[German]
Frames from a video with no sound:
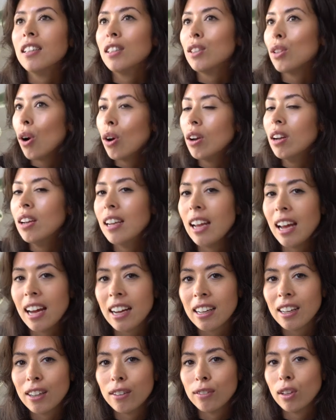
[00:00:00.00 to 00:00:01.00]
Tolle
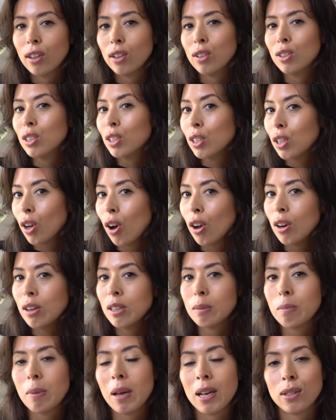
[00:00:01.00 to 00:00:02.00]
Lehrkräfte,
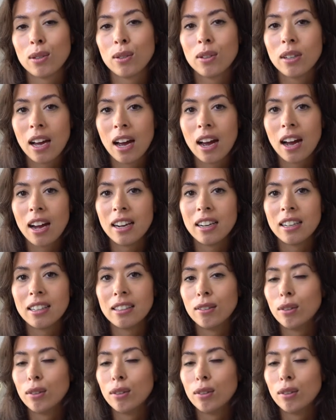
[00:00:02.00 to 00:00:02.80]
tolles Personal